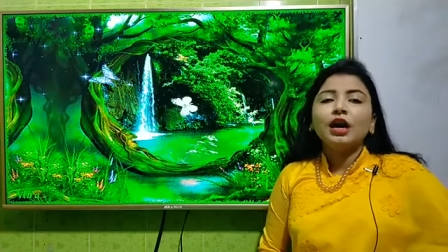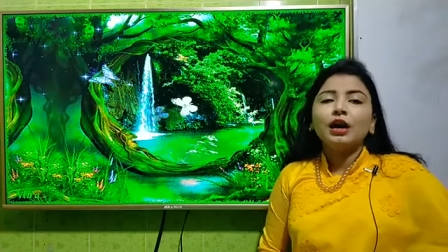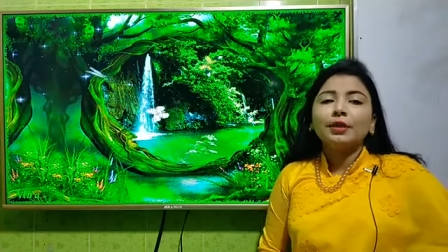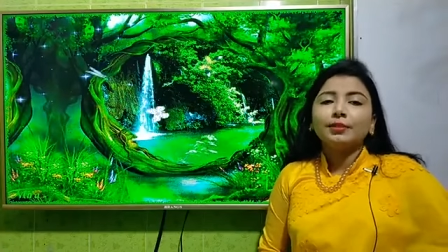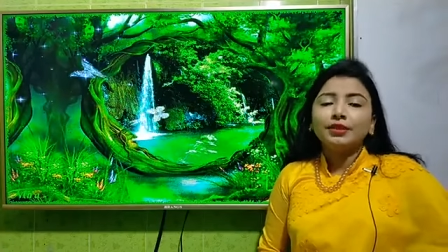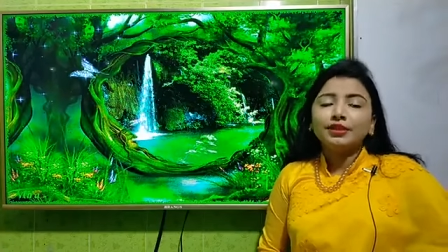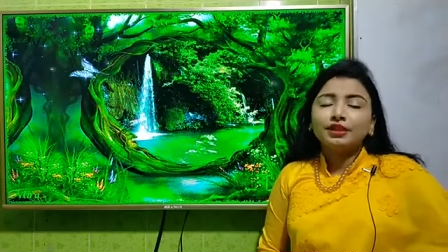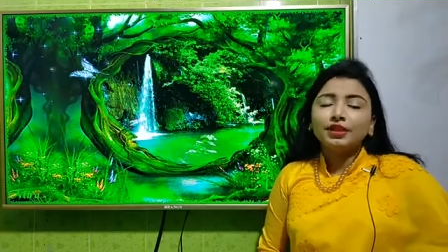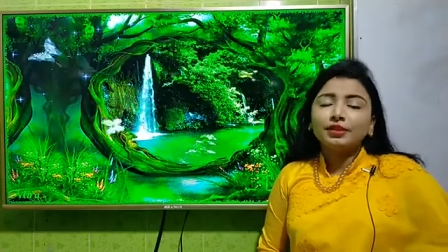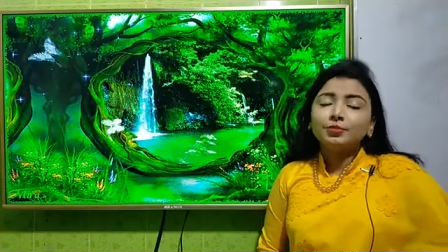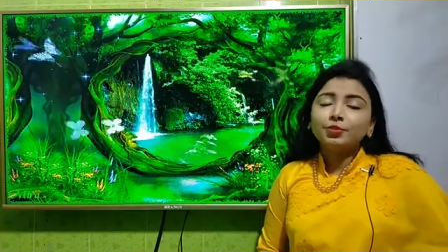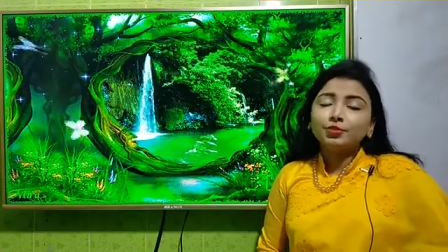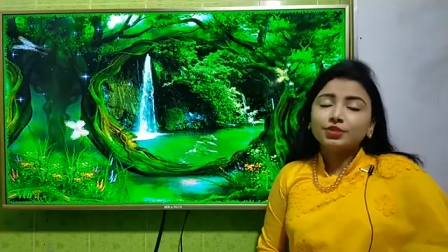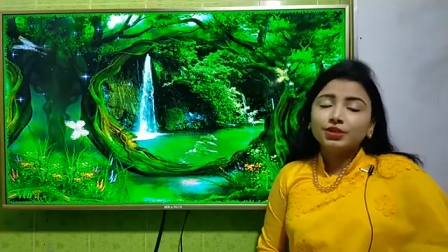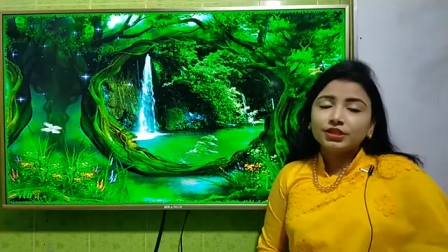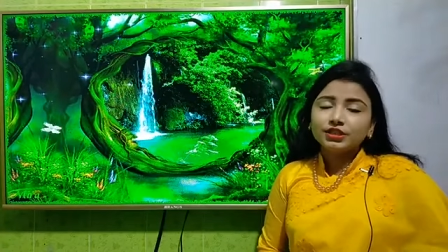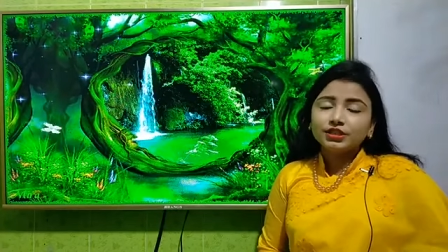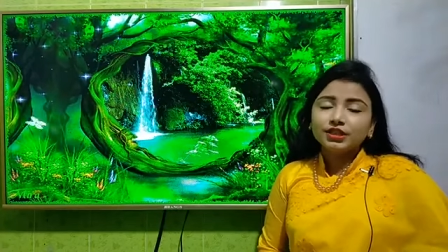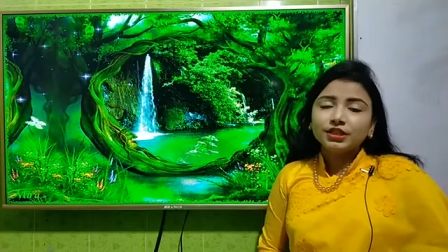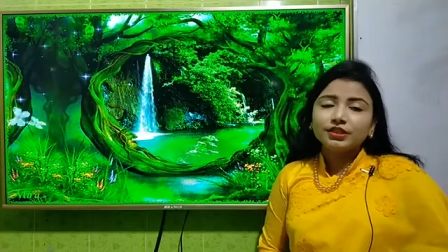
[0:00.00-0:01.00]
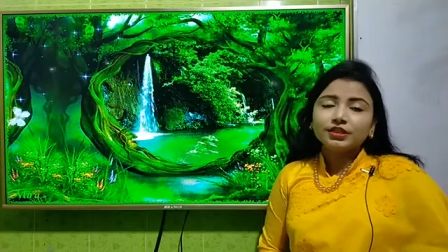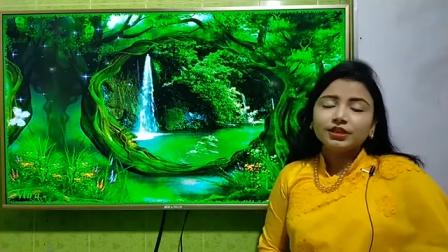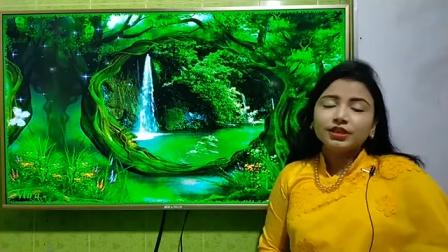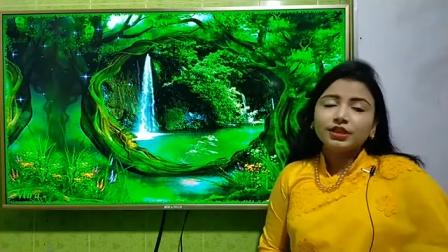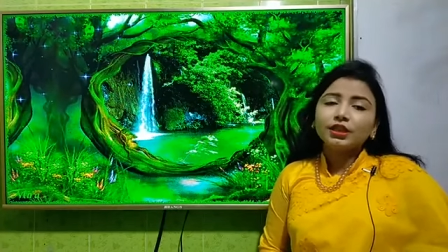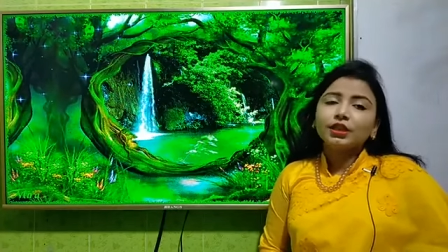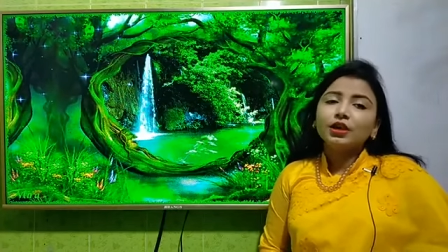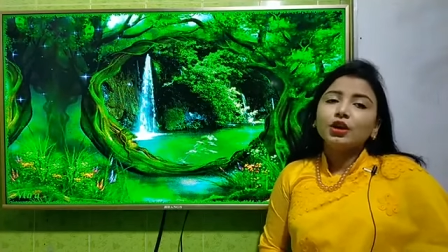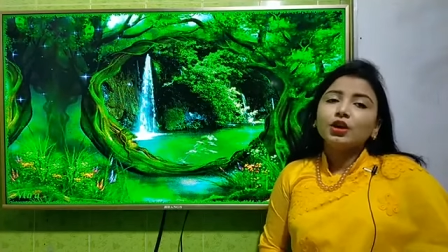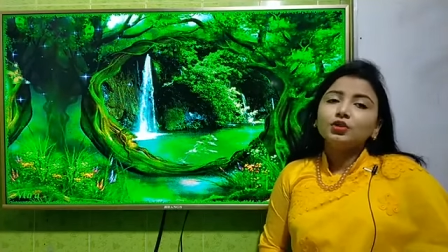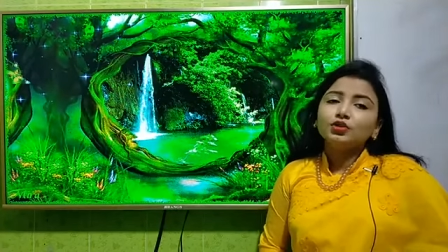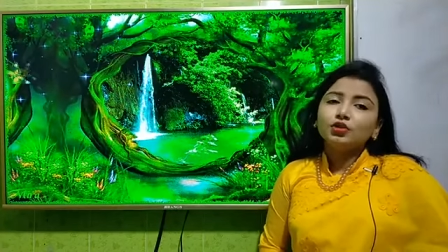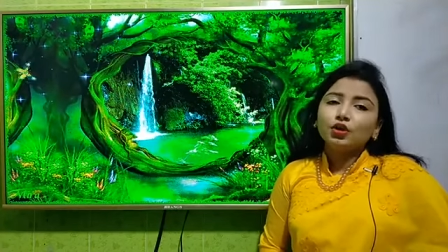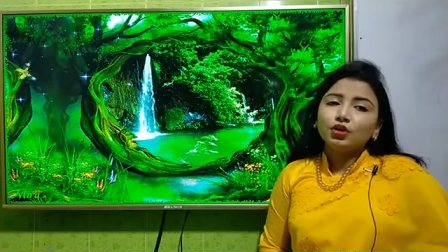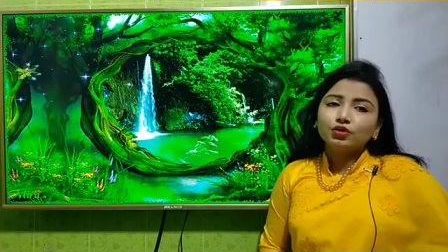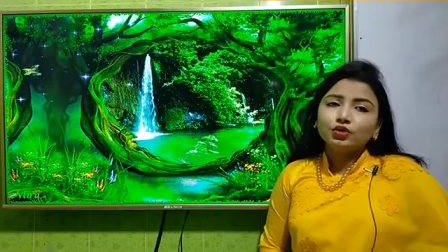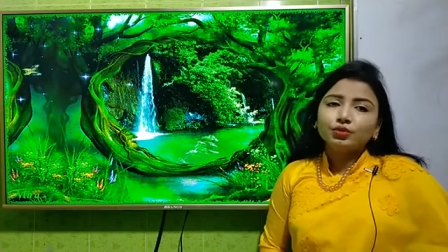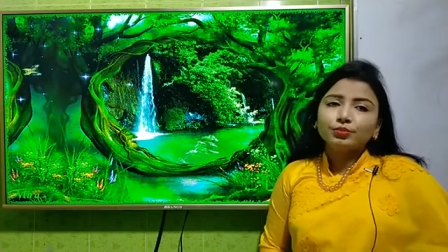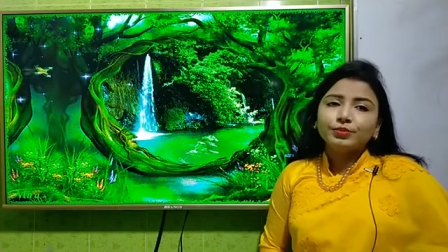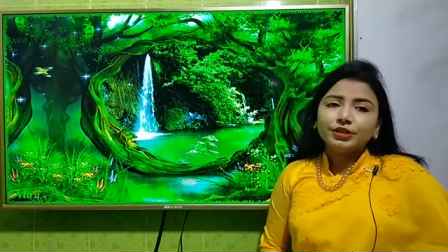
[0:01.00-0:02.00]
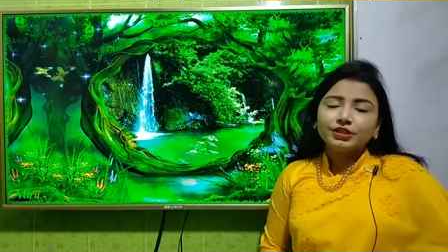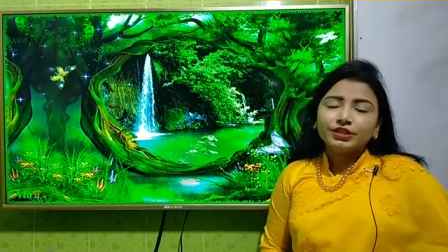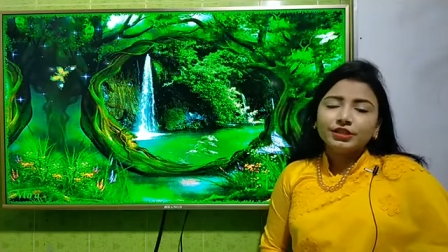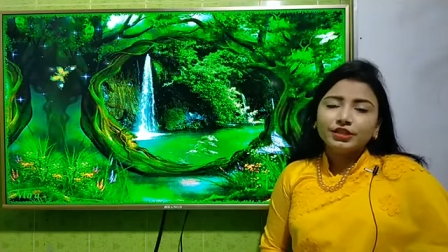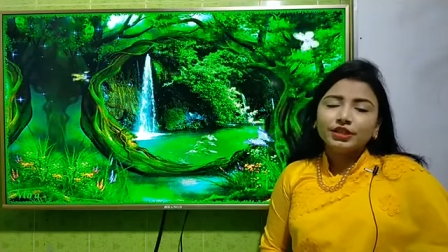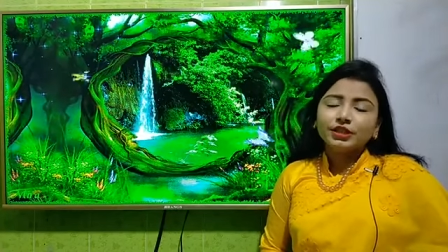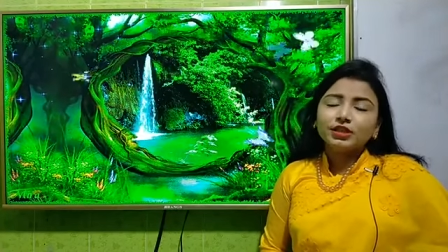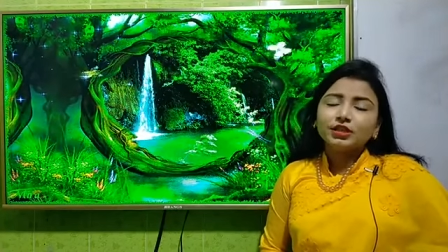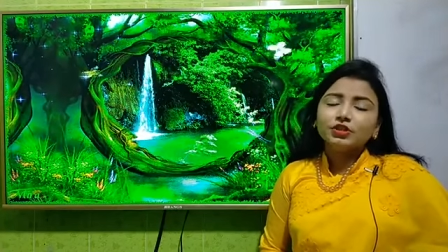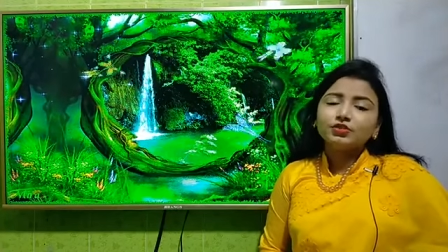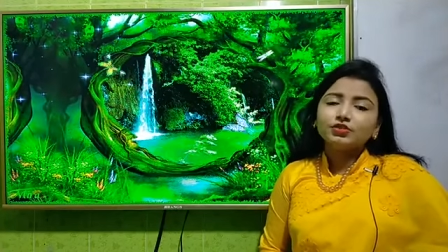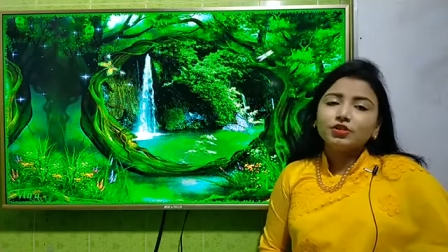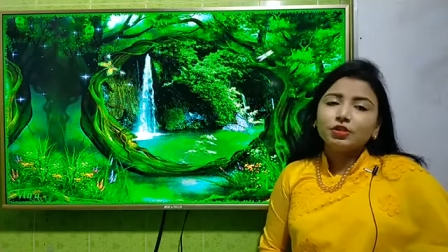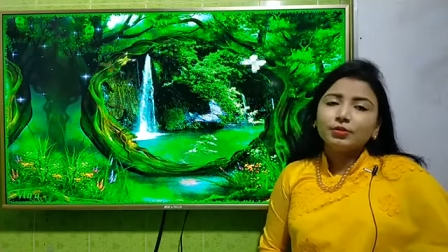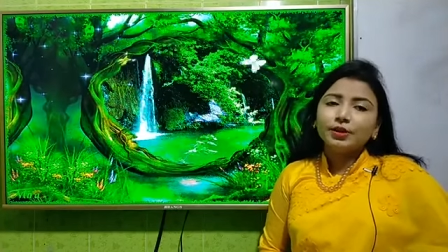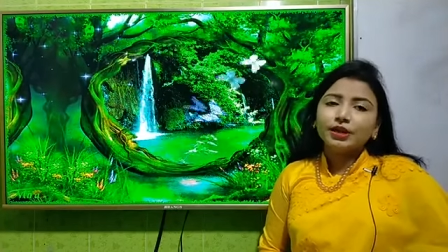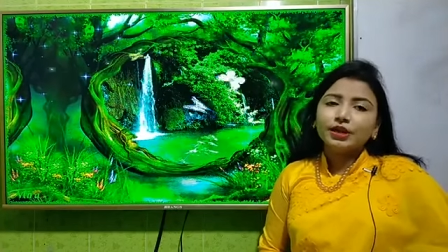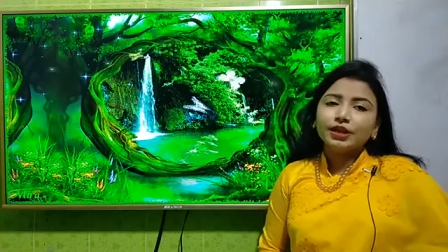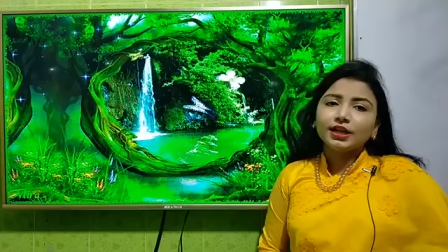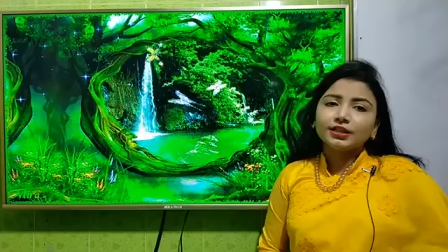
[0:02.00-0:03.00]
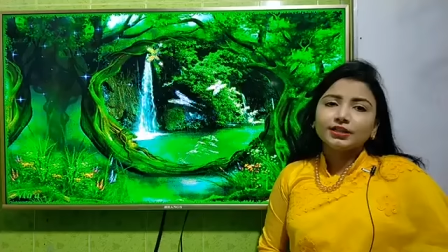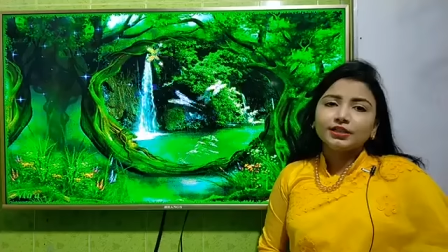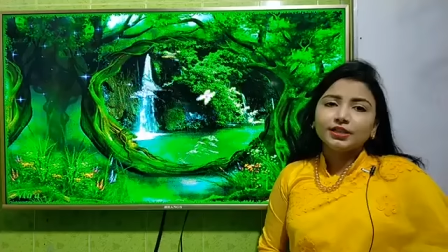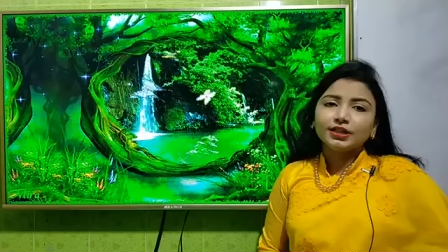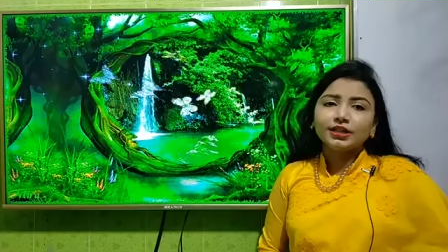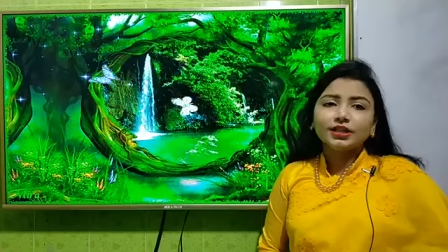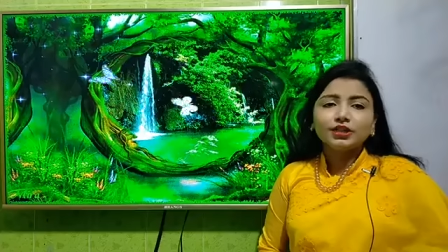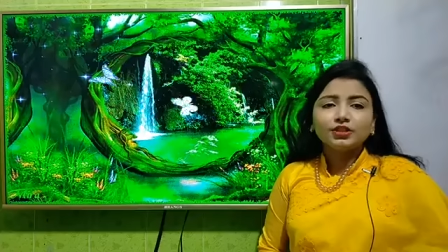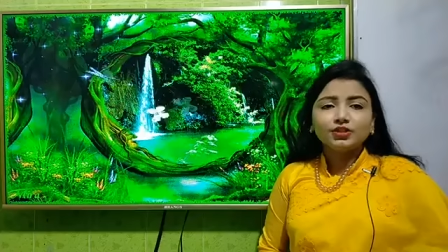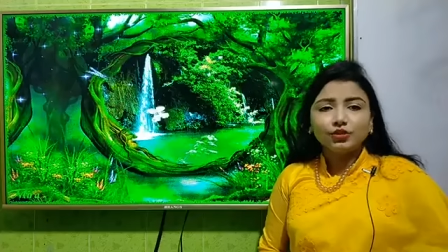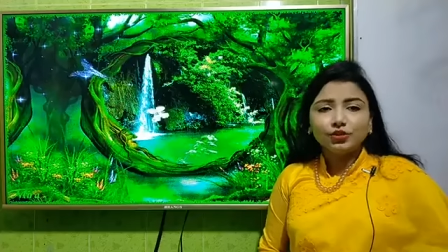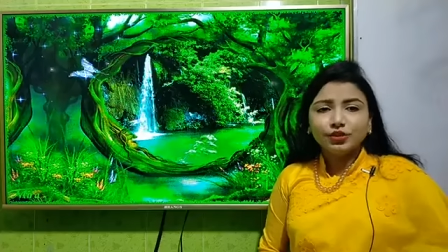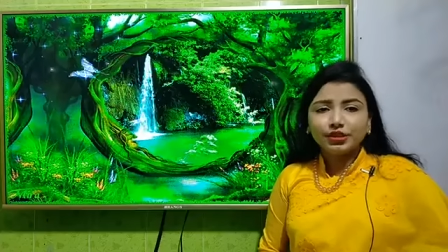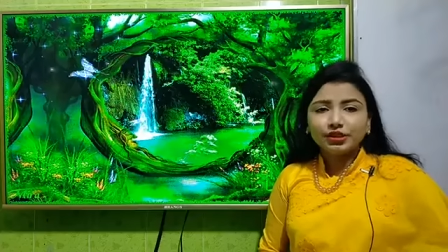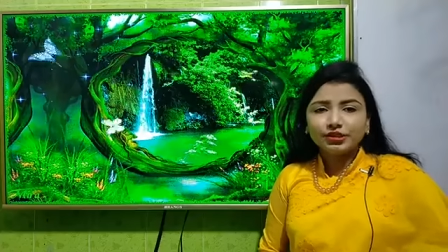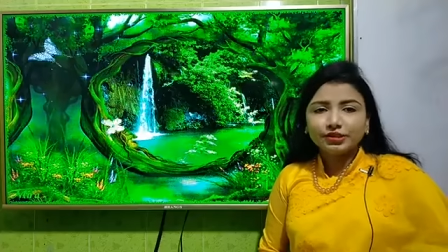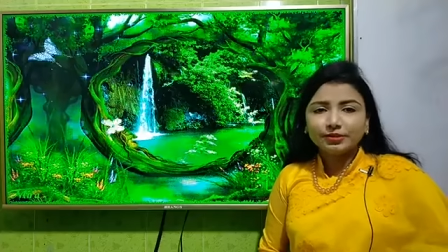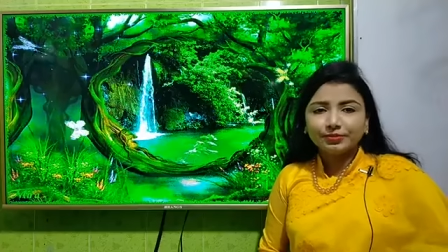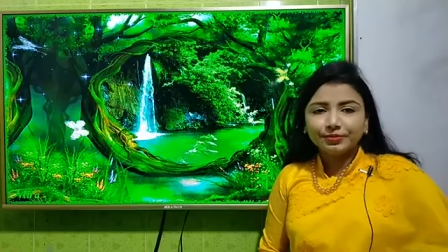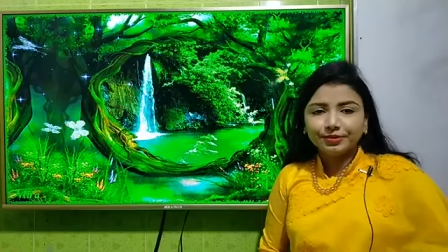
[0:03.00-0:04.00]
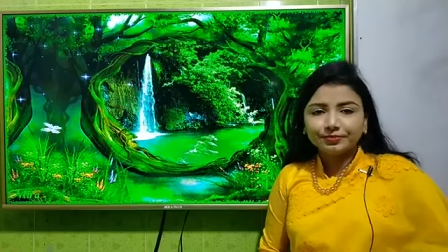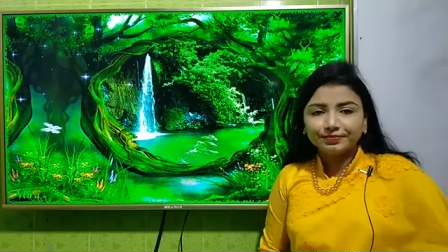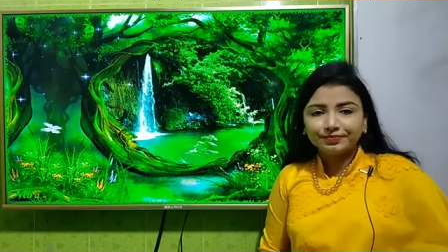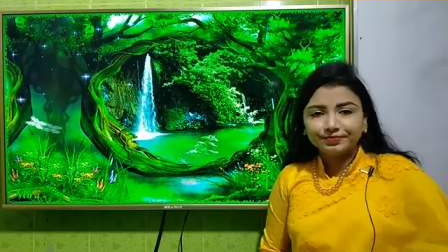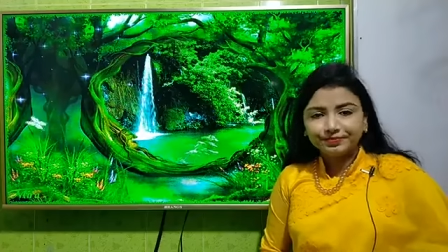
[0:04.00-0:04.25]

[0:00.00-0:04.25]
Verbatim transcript: আমাদের প্রতিষ্ঠানটি তত বেশি সবার কাছে ছড়িয়ে যাবে